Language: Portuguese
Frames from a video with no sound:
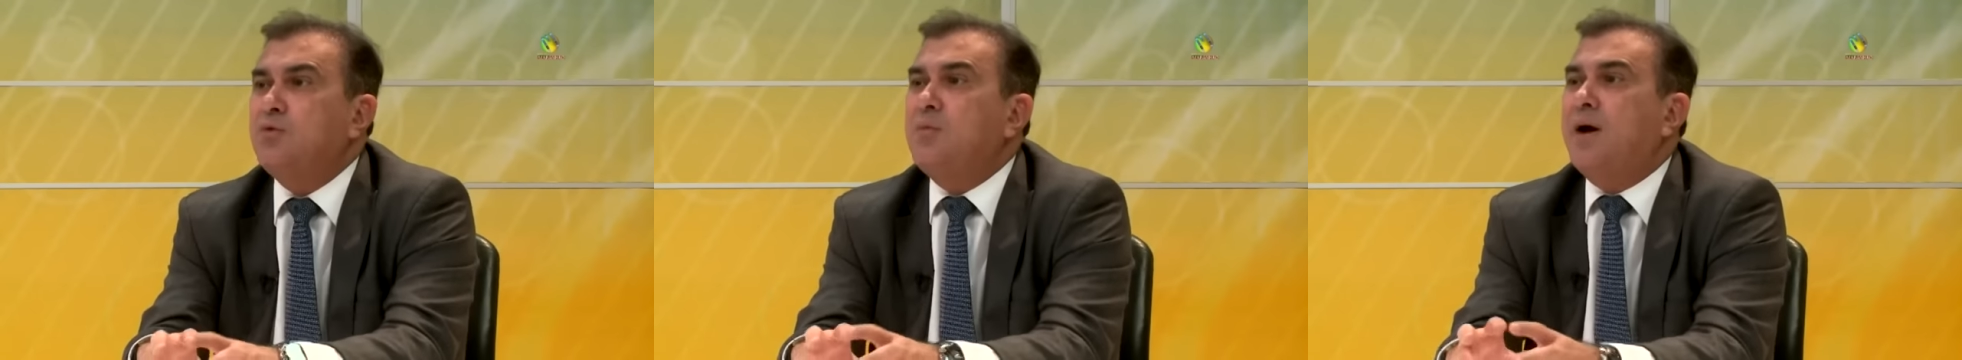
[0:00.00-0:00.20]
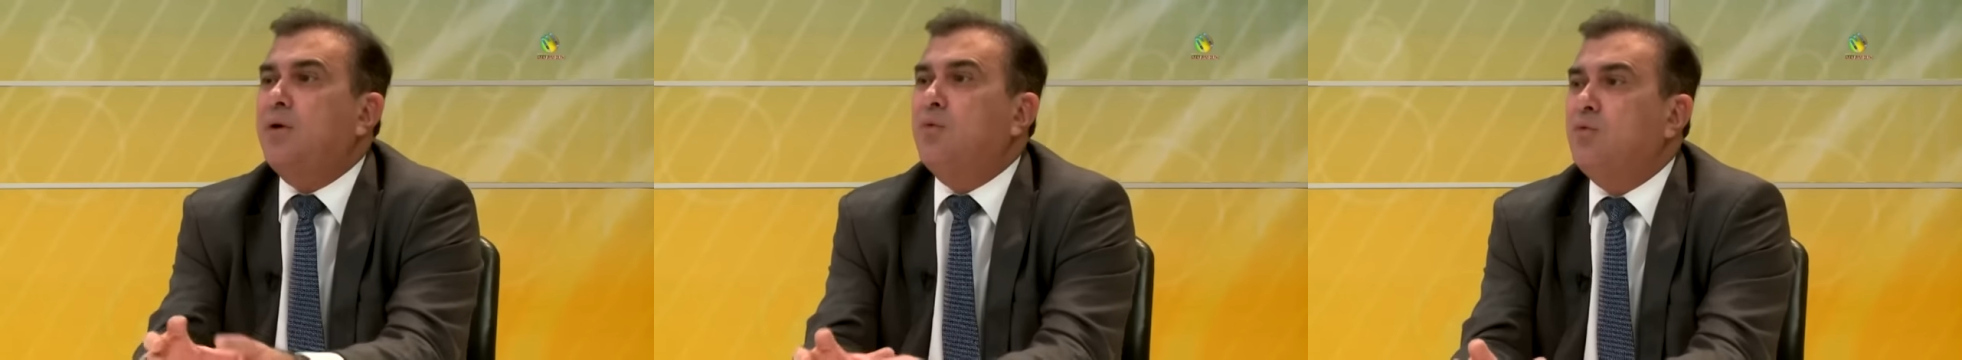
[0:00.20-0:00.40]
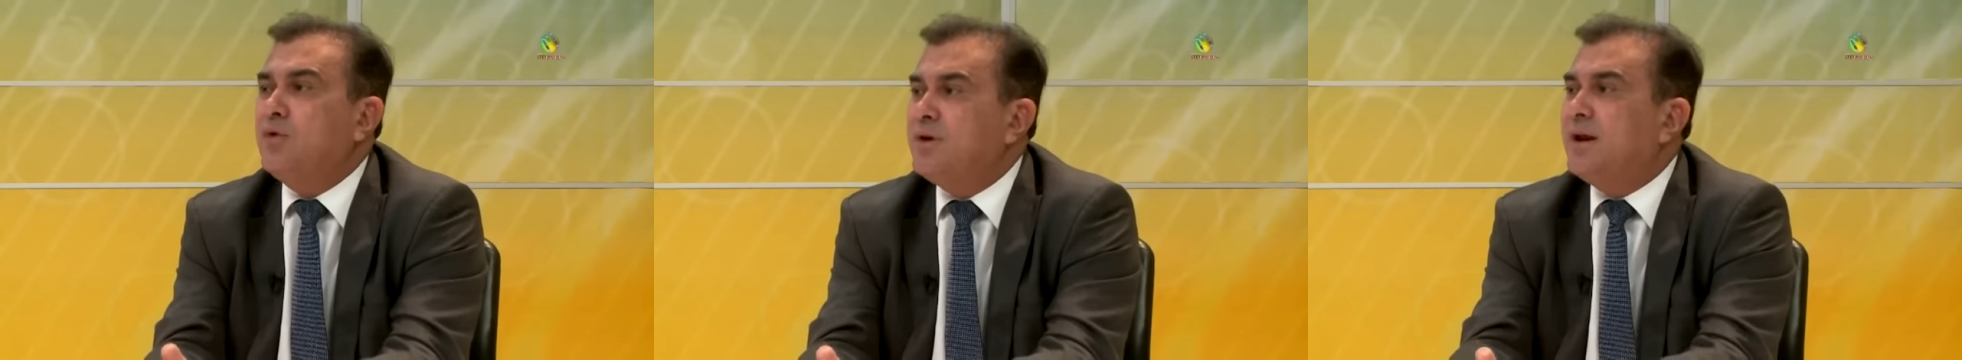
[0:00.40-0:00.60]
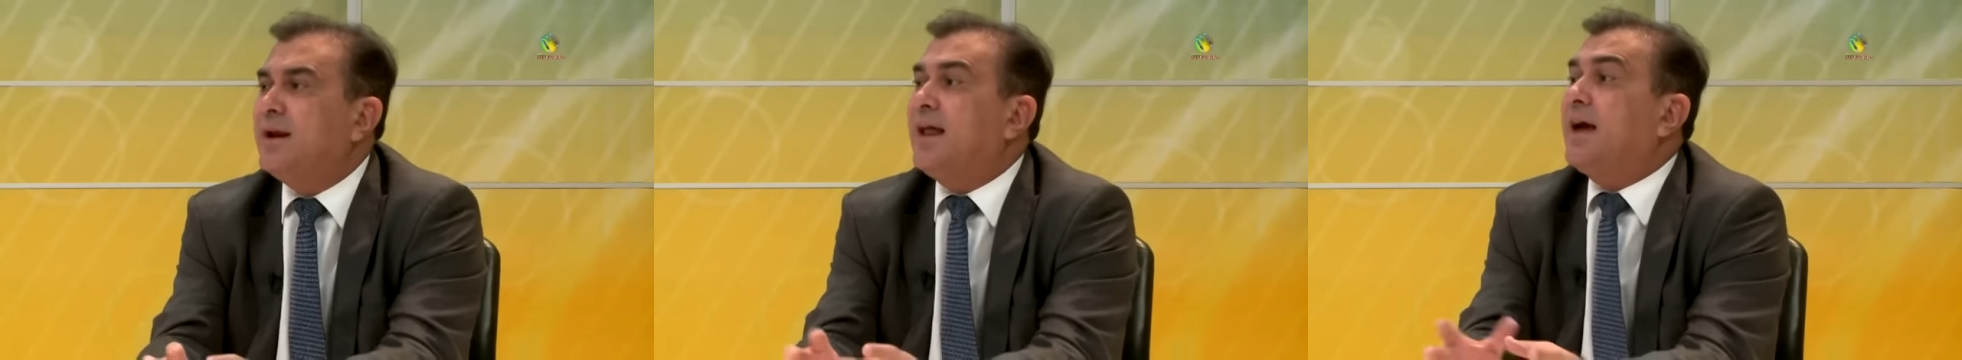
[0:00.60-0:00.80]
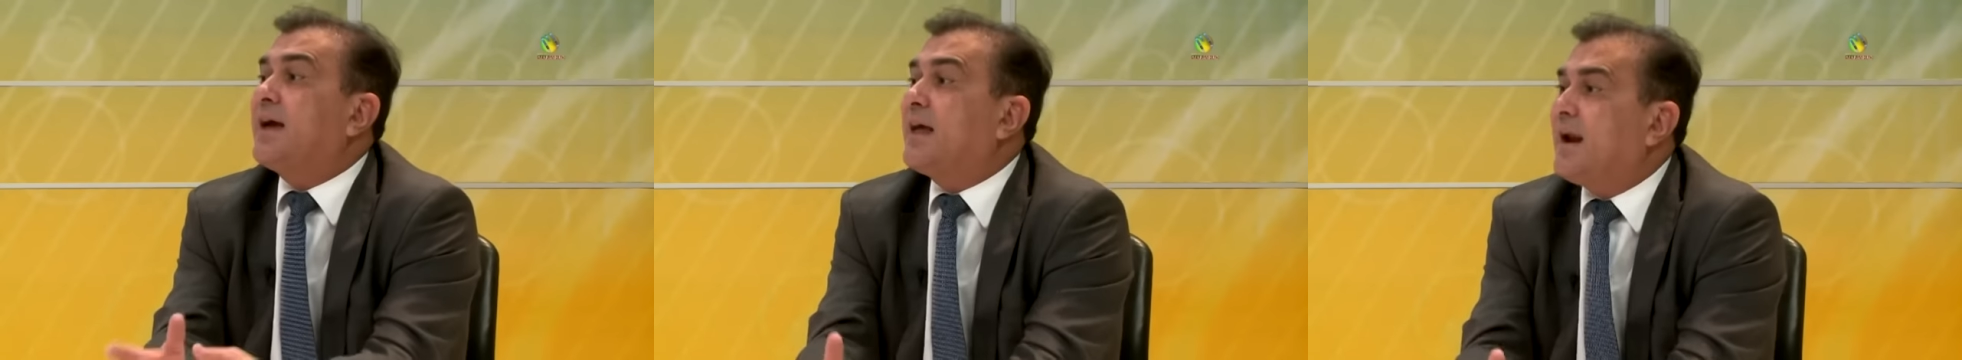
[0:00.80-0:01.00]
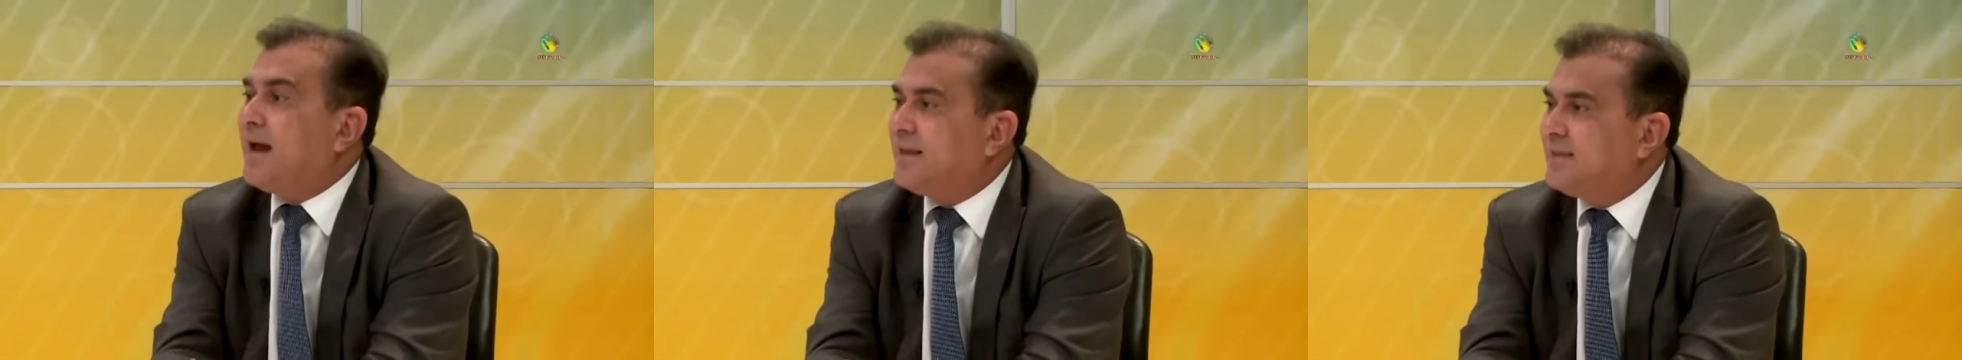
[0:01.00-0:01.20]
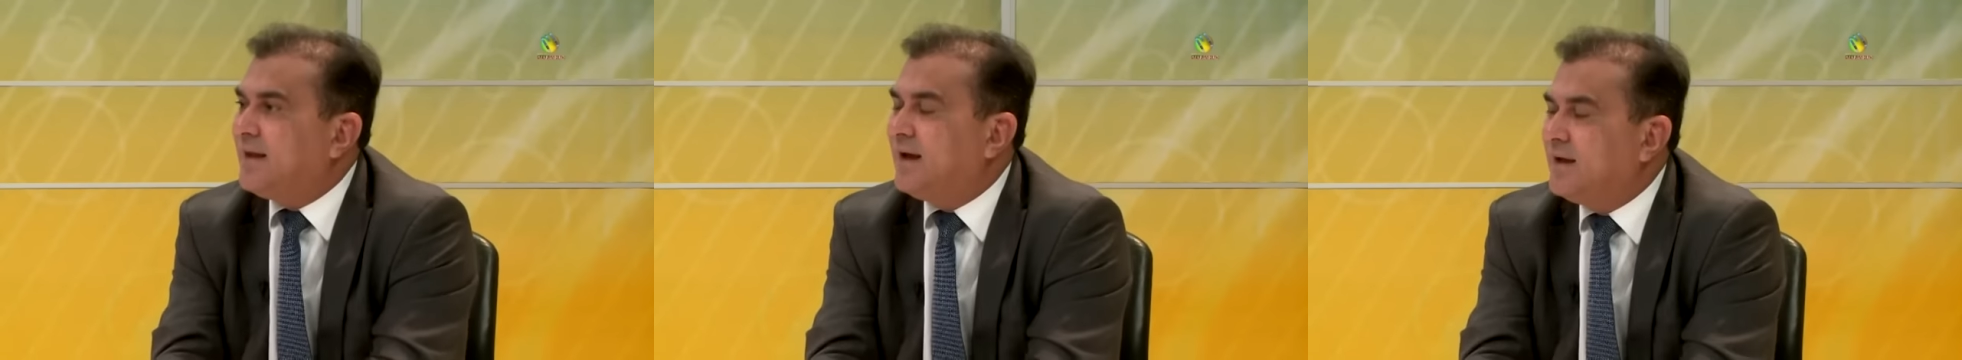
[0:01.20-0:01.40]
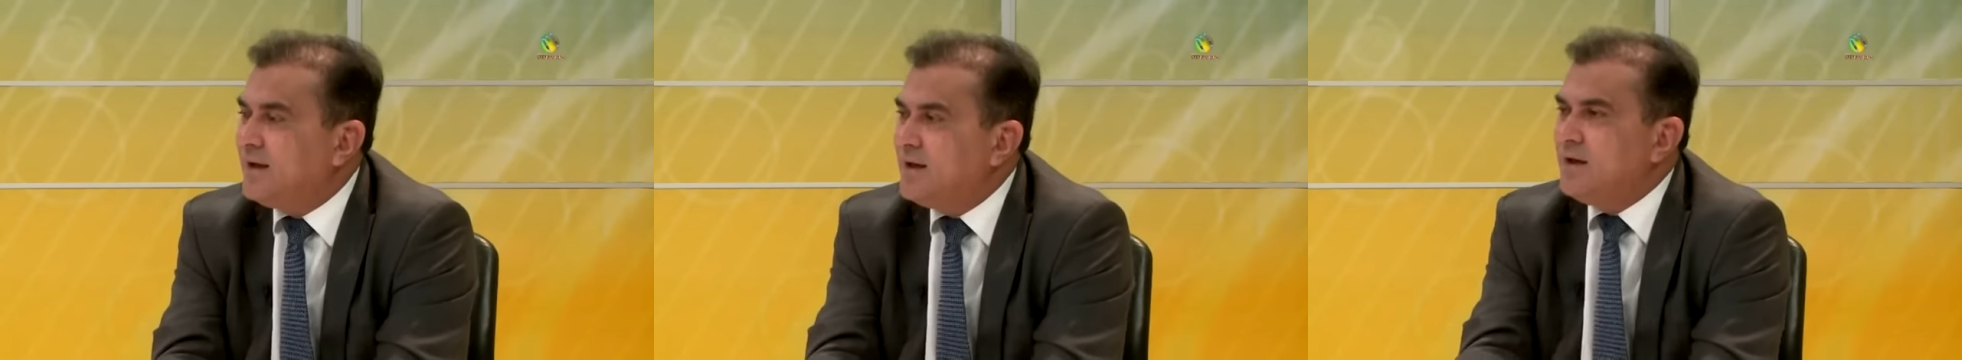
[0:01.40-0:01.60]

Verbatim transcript: numa urna lacrada